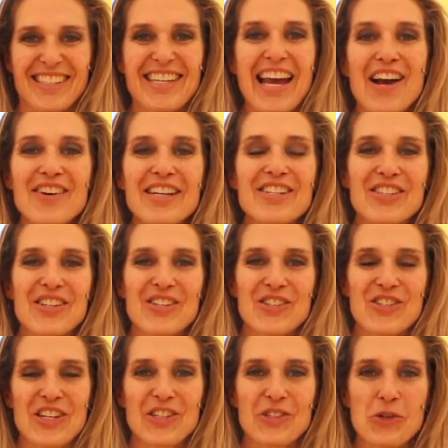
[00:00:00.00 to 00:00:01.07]
Ciao, io sono
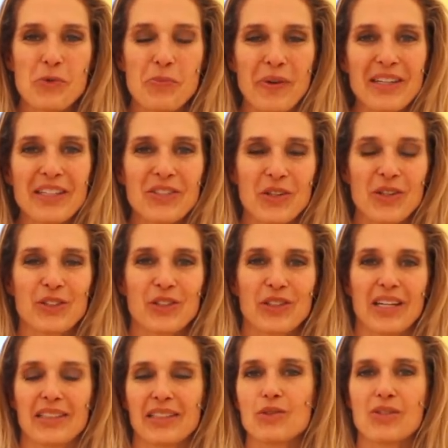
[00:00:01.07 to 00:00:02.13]
Jill Cooper, sono
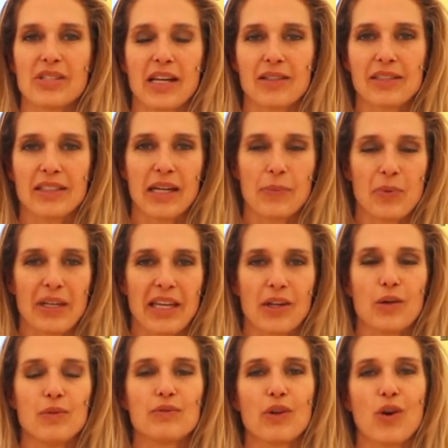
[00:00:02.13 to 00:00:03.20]
tornata un sacco di tempo che
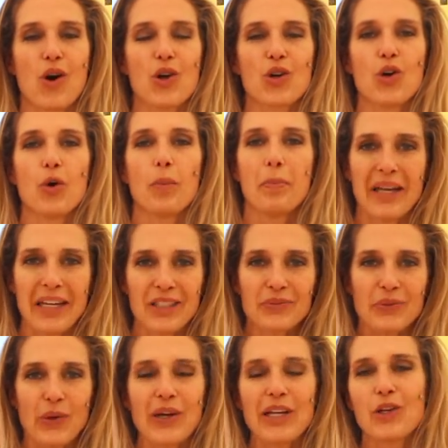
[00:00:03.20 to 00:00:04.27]
non vlogo per
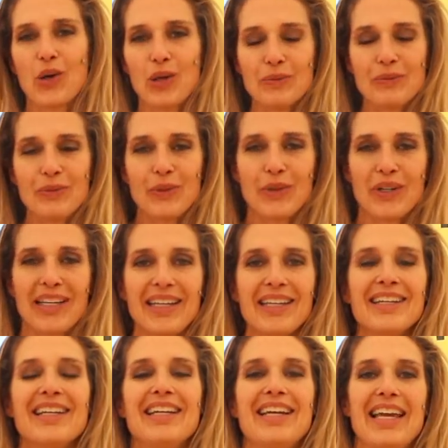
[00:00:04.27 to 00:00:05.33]
voi, con voi
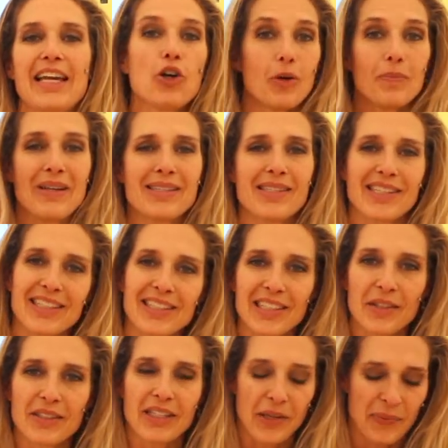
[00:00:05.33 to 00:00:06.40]
e con me
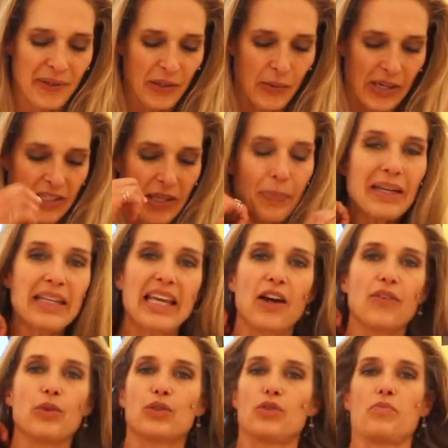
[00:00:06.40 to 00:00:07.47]
stessa per servire questo perché
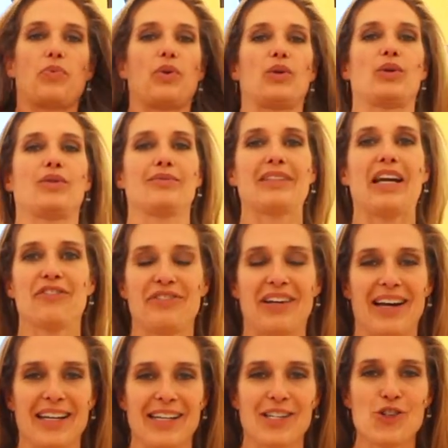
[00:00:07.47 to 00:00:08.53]
ho avuto un po' da
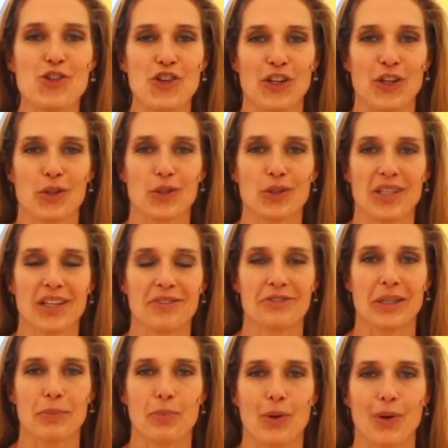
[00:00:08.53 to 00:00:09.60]
fare in giro che
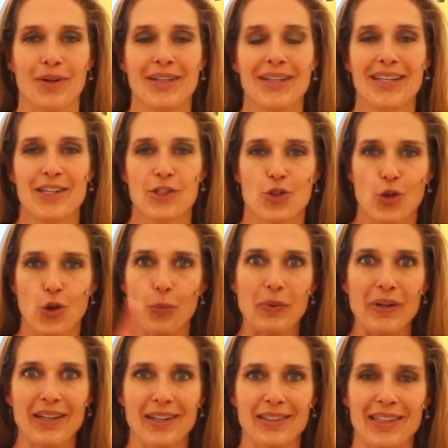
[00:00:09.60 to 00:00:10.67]
fra po'
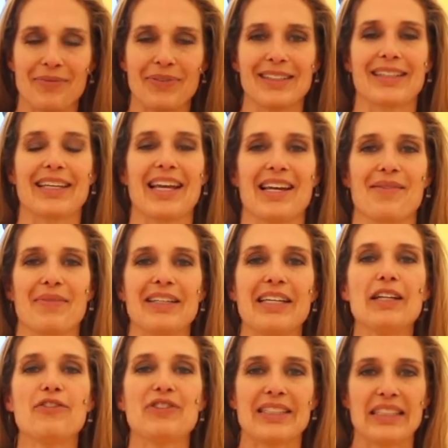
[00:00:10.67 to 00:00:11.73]
scoprirete perché, ma
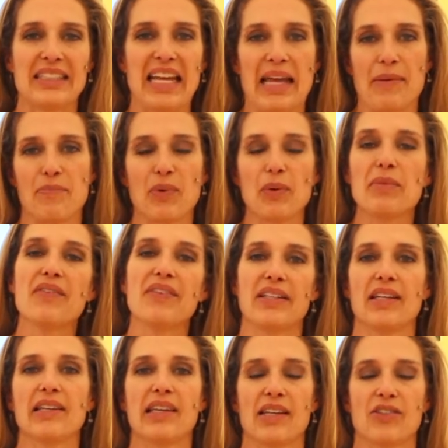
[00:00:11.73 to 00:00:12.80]
nel frattempo mi
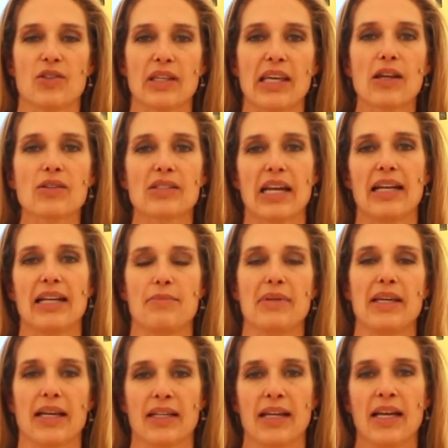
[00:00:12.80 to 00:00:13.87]
avete chiesto che cos'è la
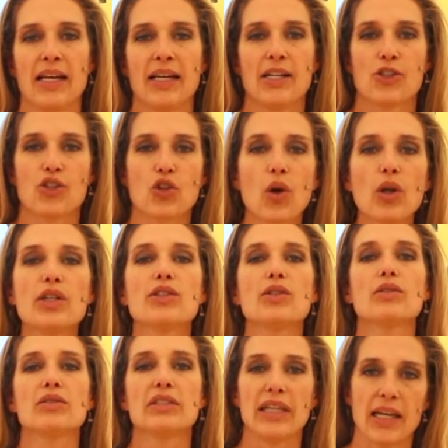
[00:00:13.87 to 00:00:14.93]
mia
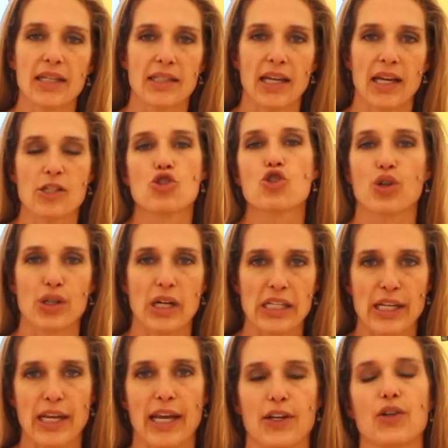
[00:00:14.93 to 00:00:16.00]
solita dieta
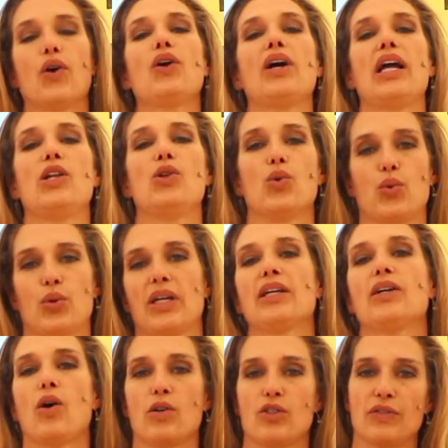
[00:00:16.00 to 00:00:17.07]
giornaliero,
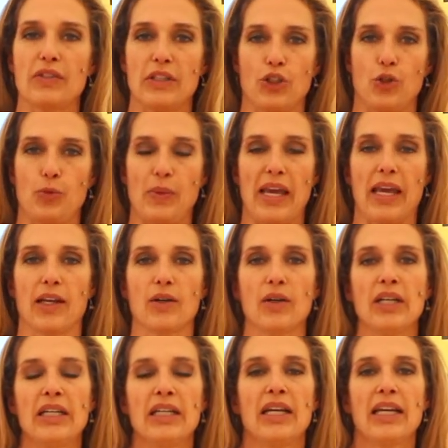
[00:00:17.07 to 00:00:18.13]
allora oggi ve lo spiego.
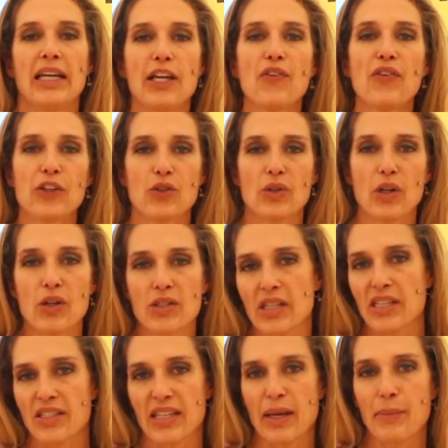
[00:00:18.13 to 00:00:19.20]
Io faccio una
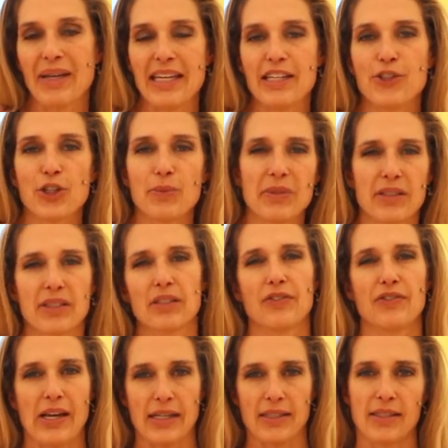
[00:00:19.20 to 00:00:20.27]
cosa che si chiama intermittent
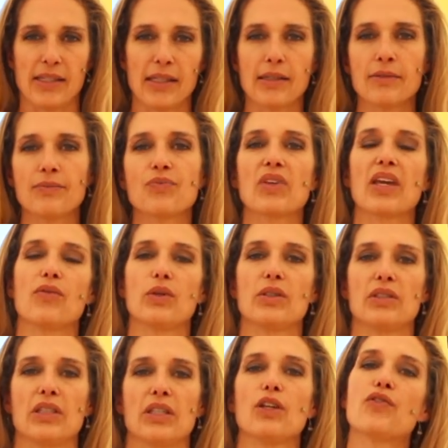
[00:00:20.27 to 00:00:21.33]
fasting, che
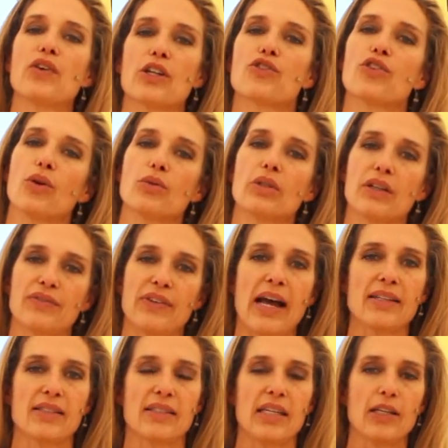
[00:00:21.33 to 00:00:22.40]
vuol dire io faccio una
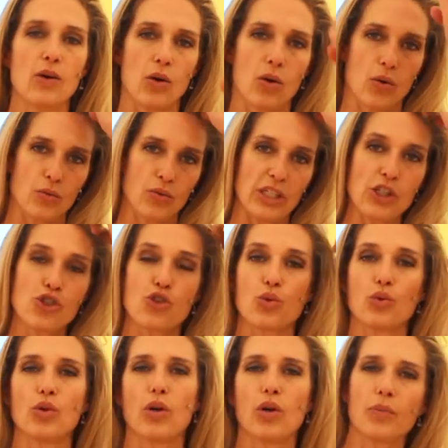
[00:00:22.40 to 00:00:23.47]
fasting o un
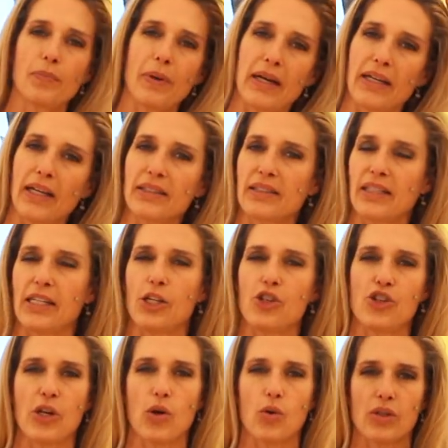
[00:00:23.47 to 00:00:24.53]
digiuno pari a
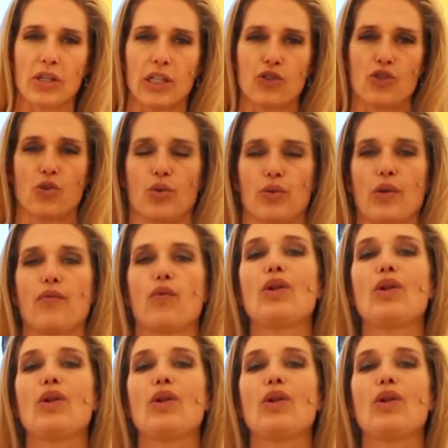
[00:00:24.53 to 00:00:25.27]
13 ore al giorno,